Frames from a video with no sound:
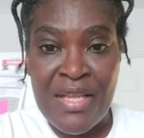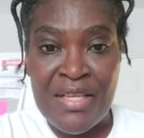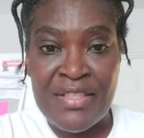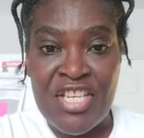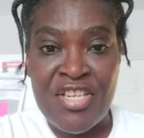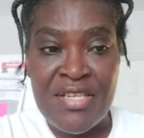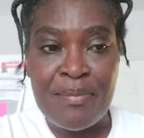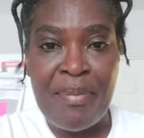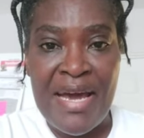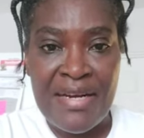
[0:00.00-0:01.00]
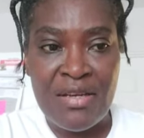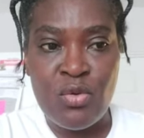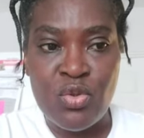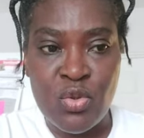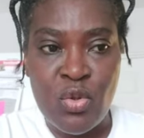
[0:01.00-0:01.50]
des gens qui parlent
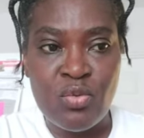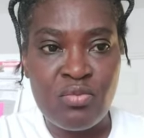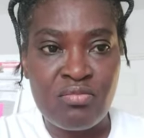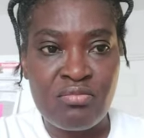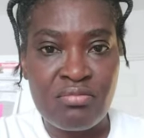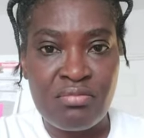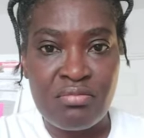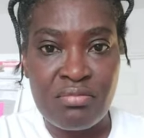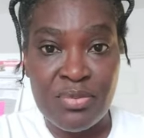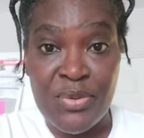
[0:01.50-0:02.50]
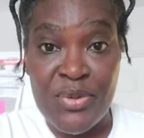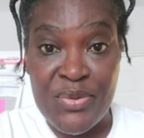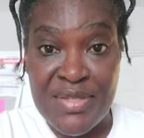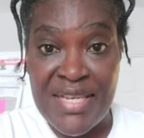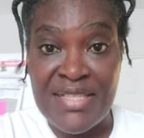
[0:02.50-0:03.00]
au nom de
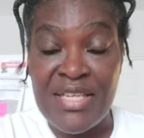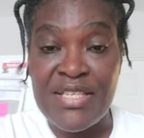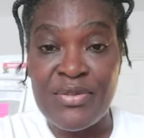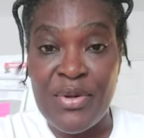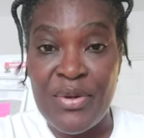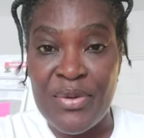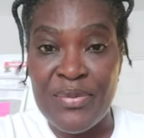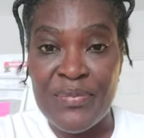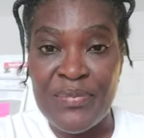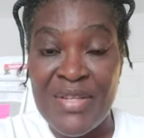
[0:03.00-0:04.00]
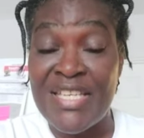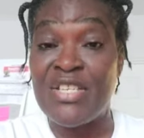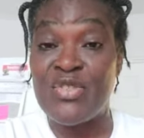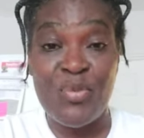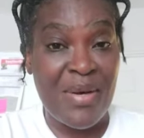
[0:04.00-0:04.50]
certains leaders et qui ne
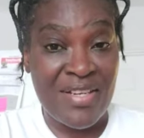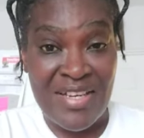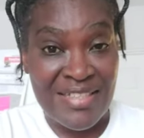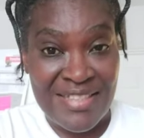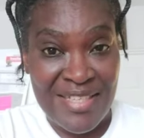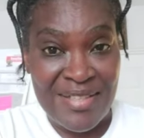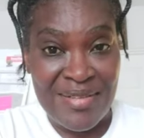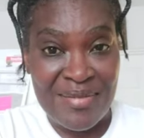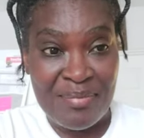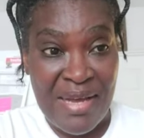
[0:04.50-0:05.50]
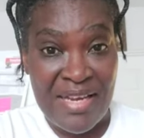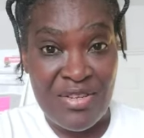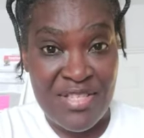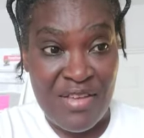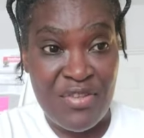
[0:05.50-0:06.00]
sont pas recadrés par le
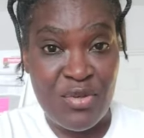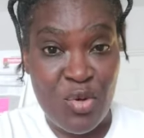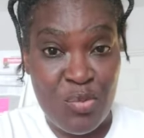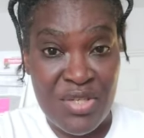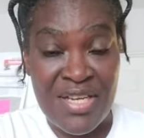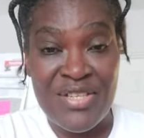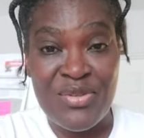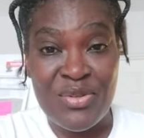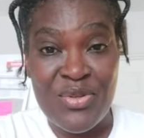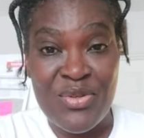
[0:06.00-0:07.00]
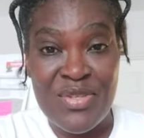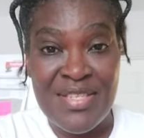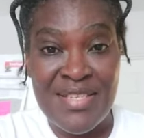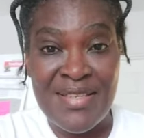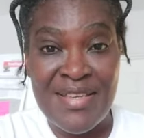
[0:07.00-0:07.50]
service de communication de
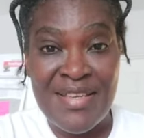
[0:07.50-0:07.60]
ceux-ci